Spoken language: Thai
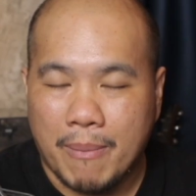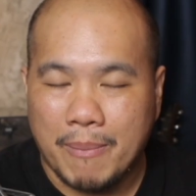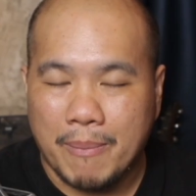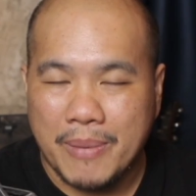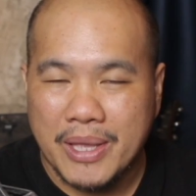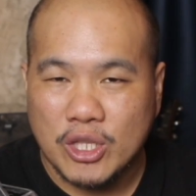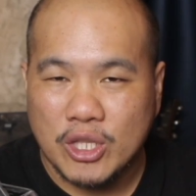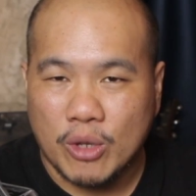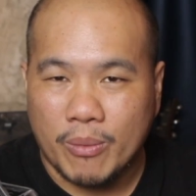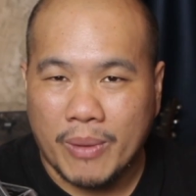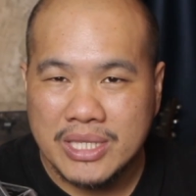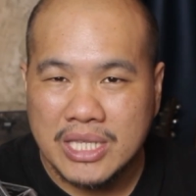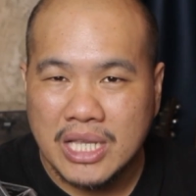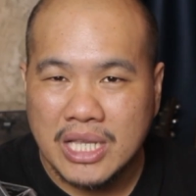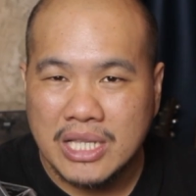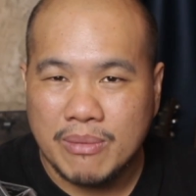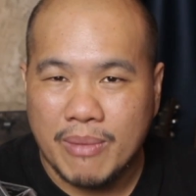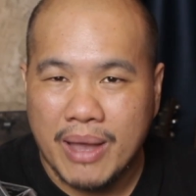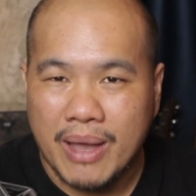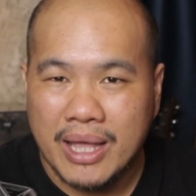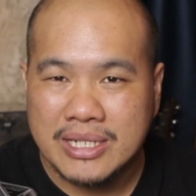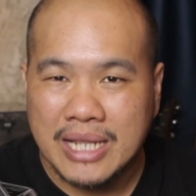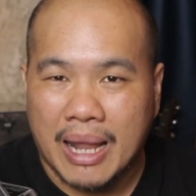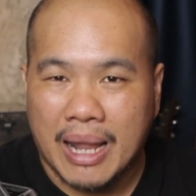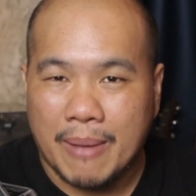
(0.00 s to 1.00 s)
ปี สองพันยี่สิบเอ็
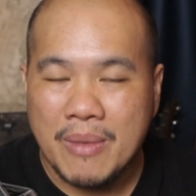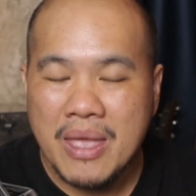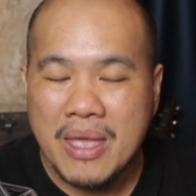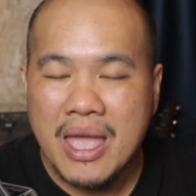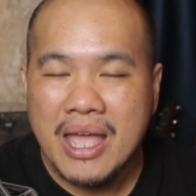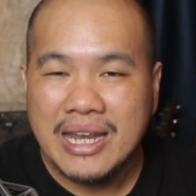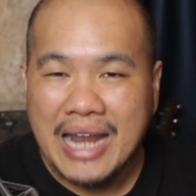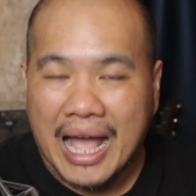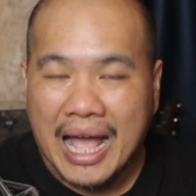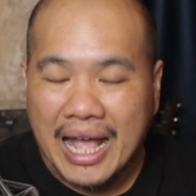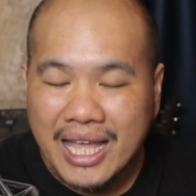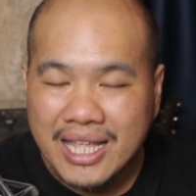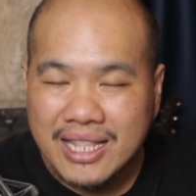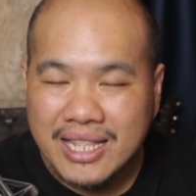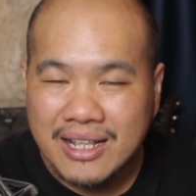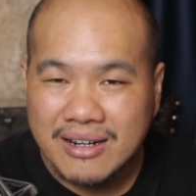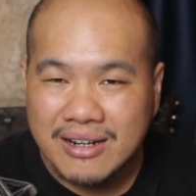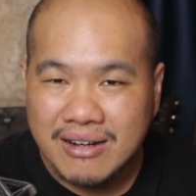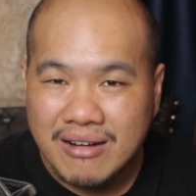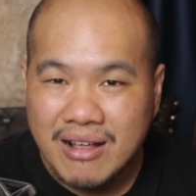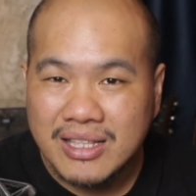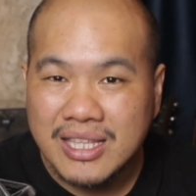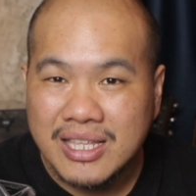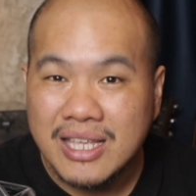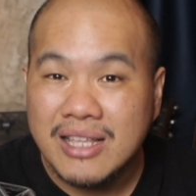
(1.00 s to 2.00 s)
ด ครับหนังอีกหนึ่งเรื่
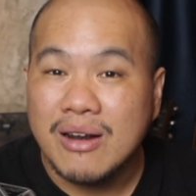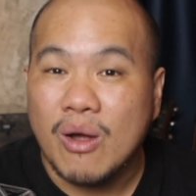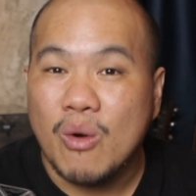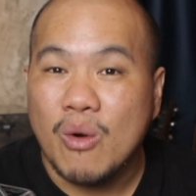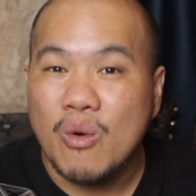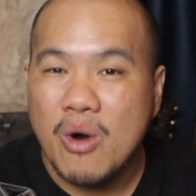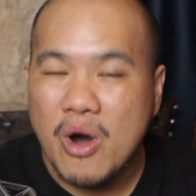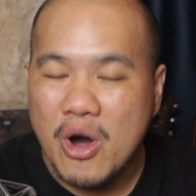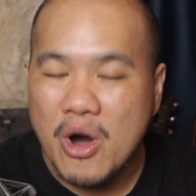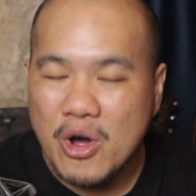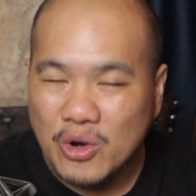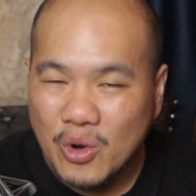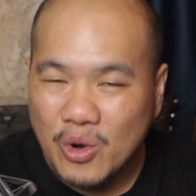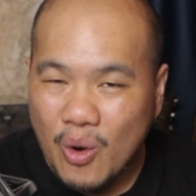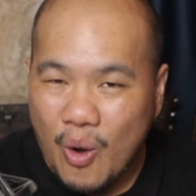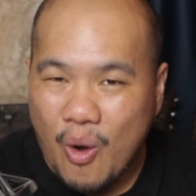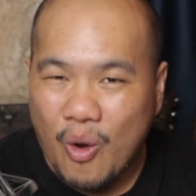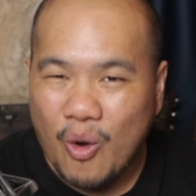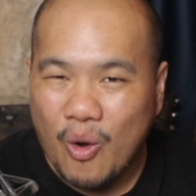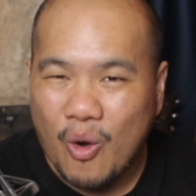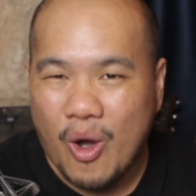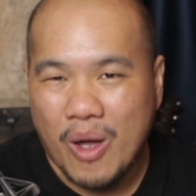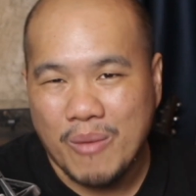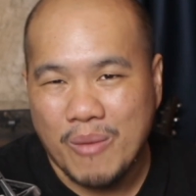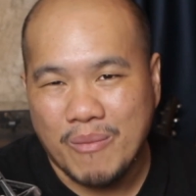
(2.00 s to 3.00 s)
องที่เรารอค
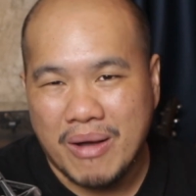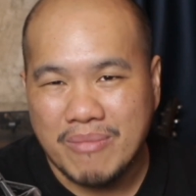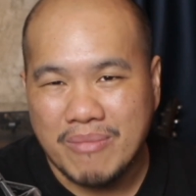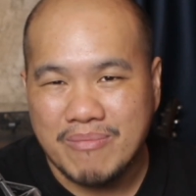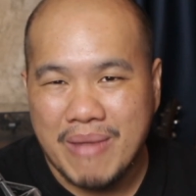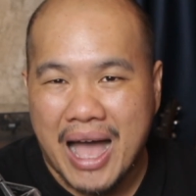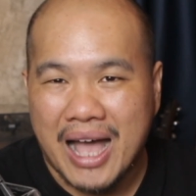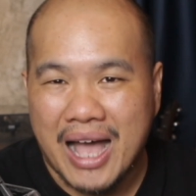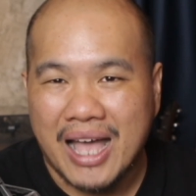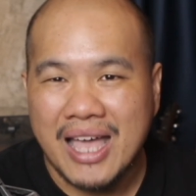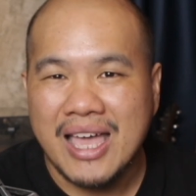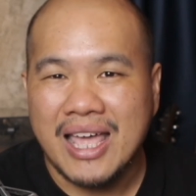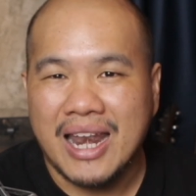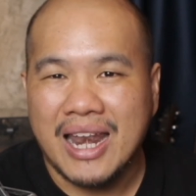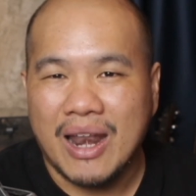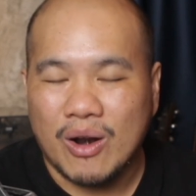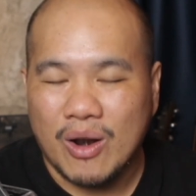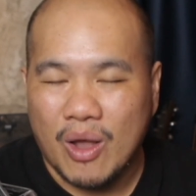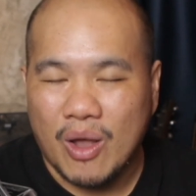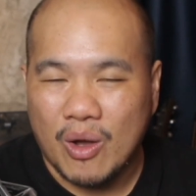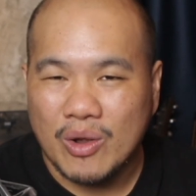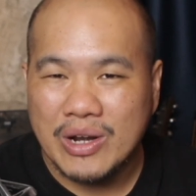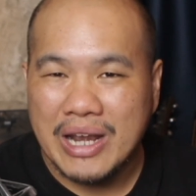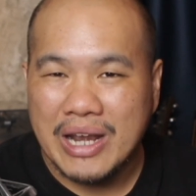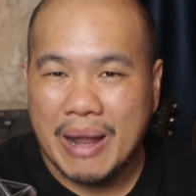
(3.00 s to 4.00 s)
อยมากๆแล้วเรา
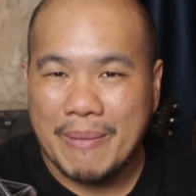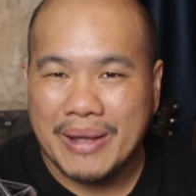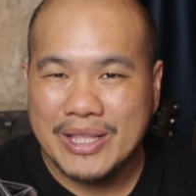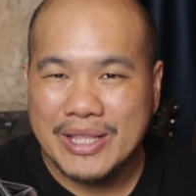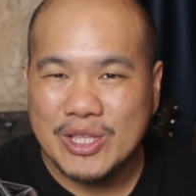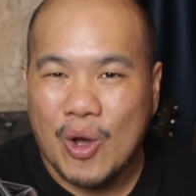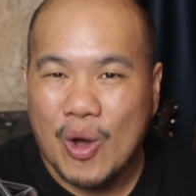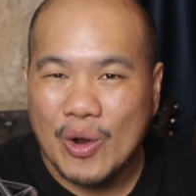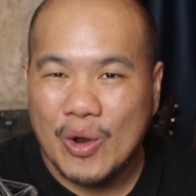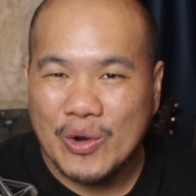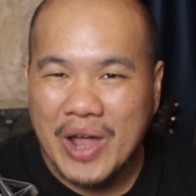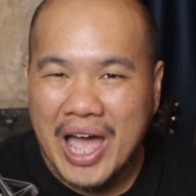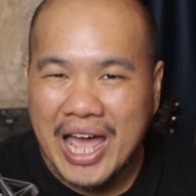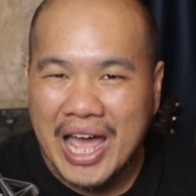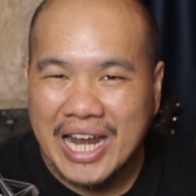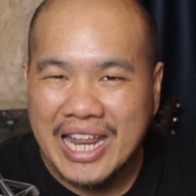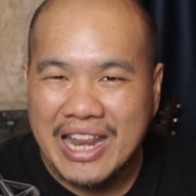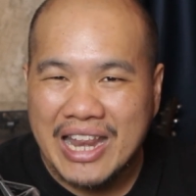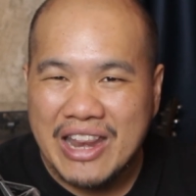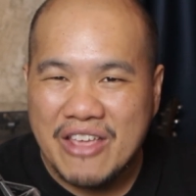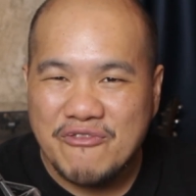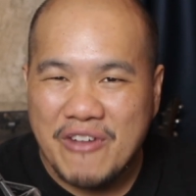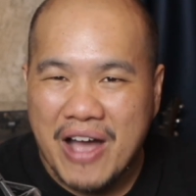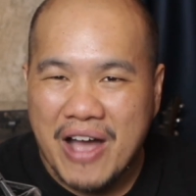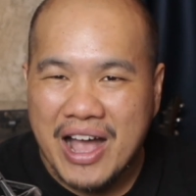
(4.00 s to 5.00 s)
ก็นำมาถอดรหัสได้
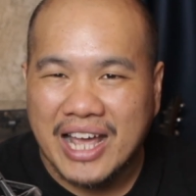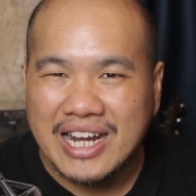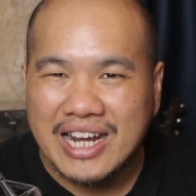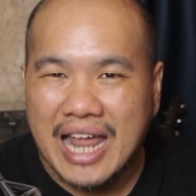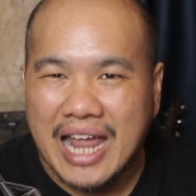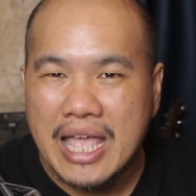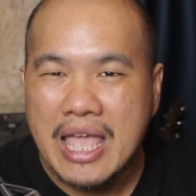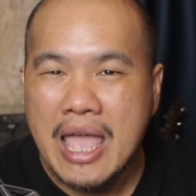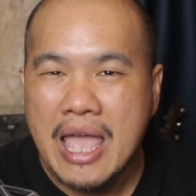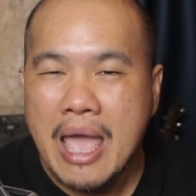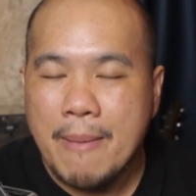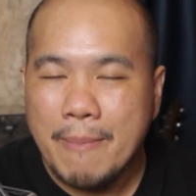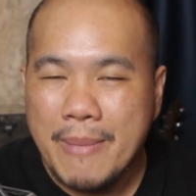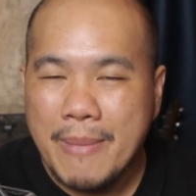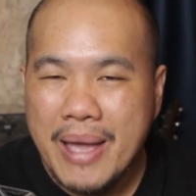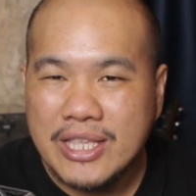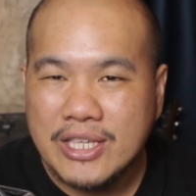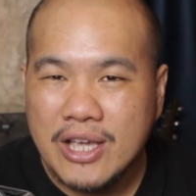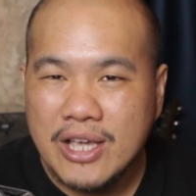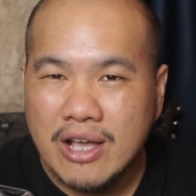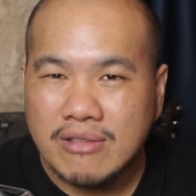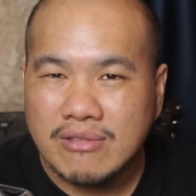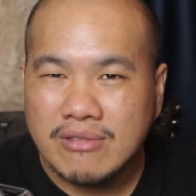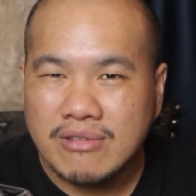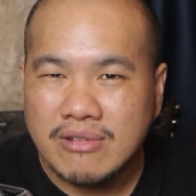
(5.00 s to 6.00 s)
ได้ฟังกันใน
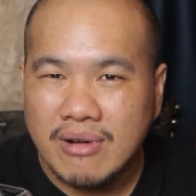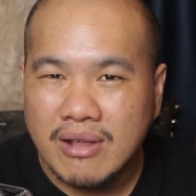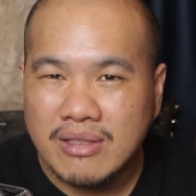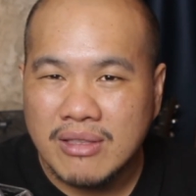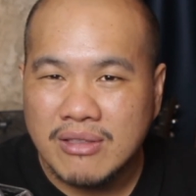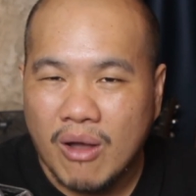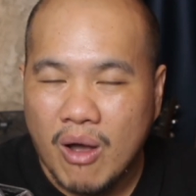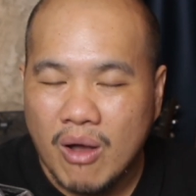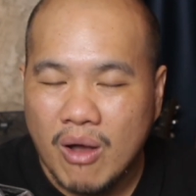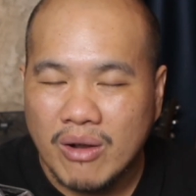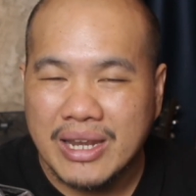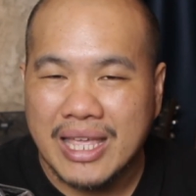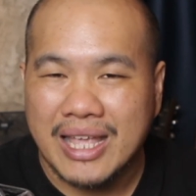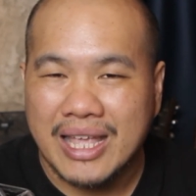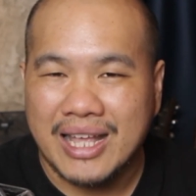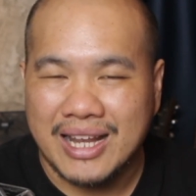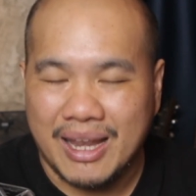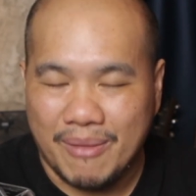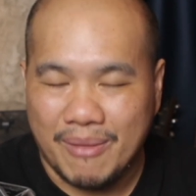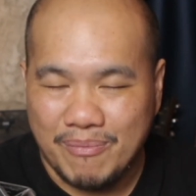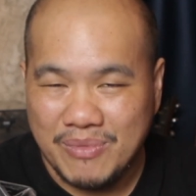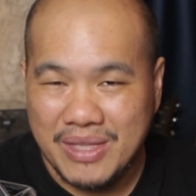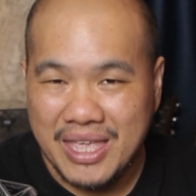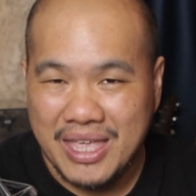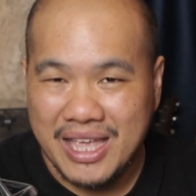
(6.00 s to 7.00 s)
Major Trailer Talk ในคลิป
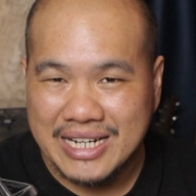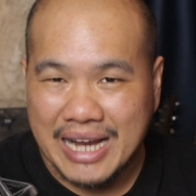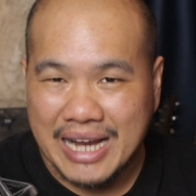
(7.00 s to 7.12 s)
นี้ค